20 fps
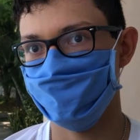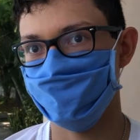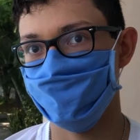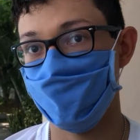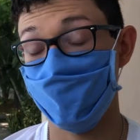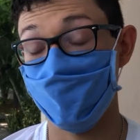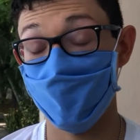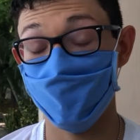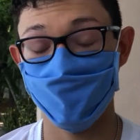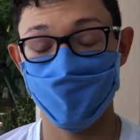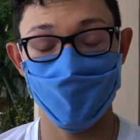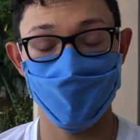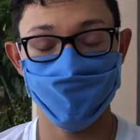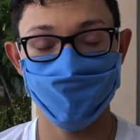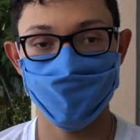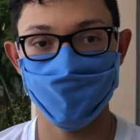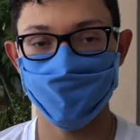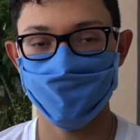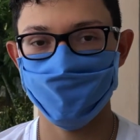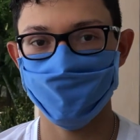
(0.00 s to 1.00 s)
me voy a
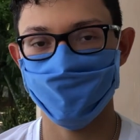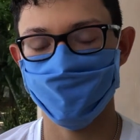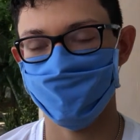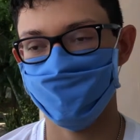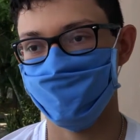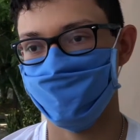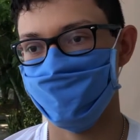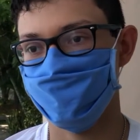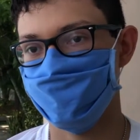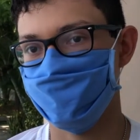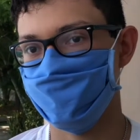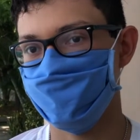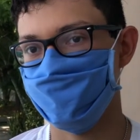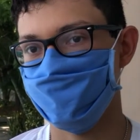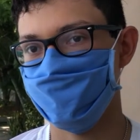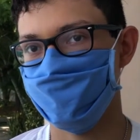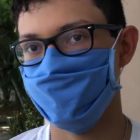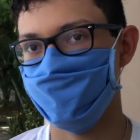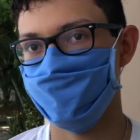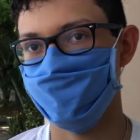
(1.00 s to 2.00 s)
Miami, es
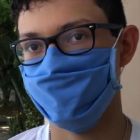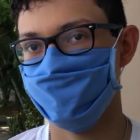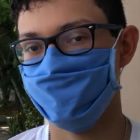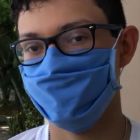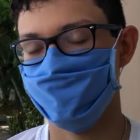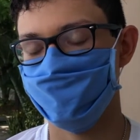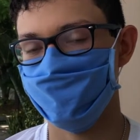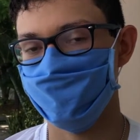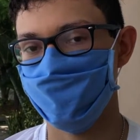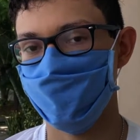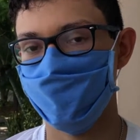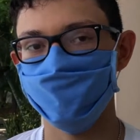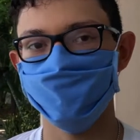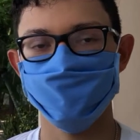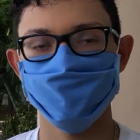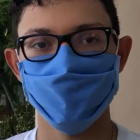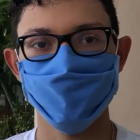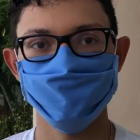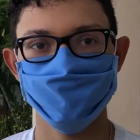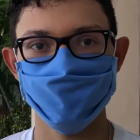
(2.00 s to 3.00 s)
em, de los
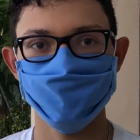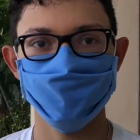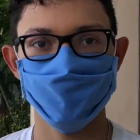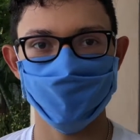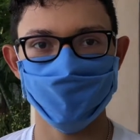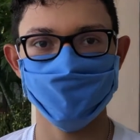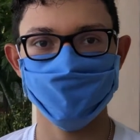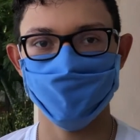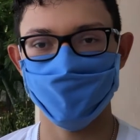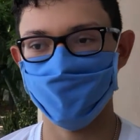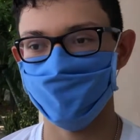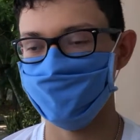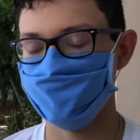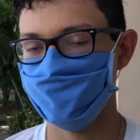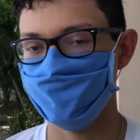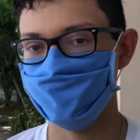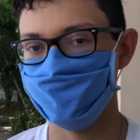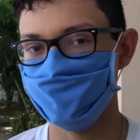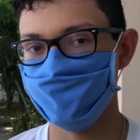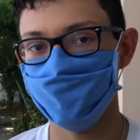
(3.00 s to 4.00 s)
estados más fuertes de allá de
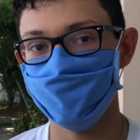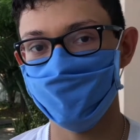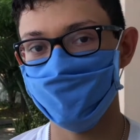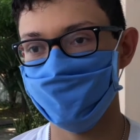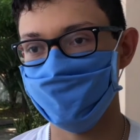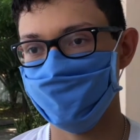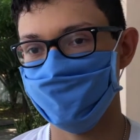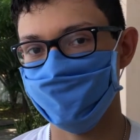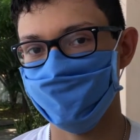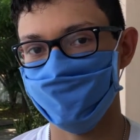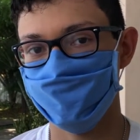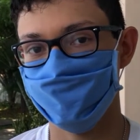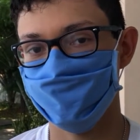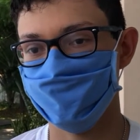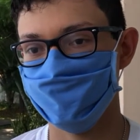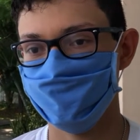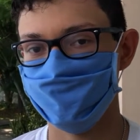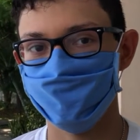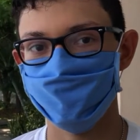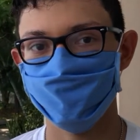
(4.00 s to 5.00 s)
Estados Unidos
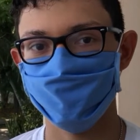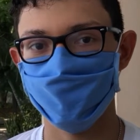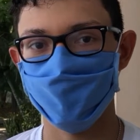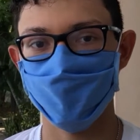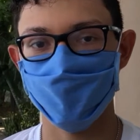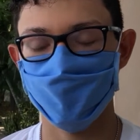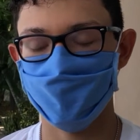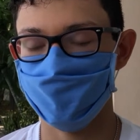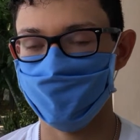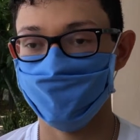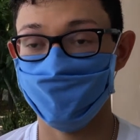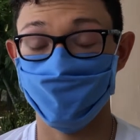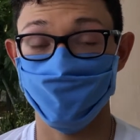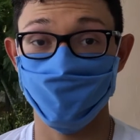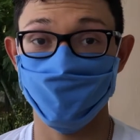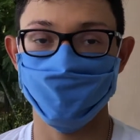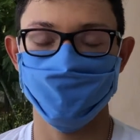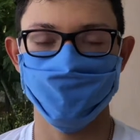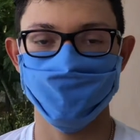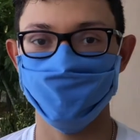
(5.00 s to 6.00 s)
y estoy muy
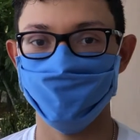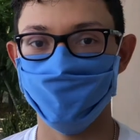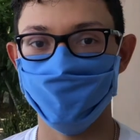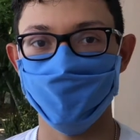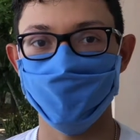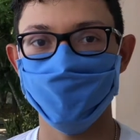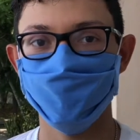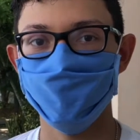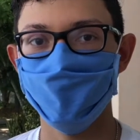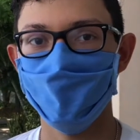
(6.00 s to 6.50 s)
ansioso por ir.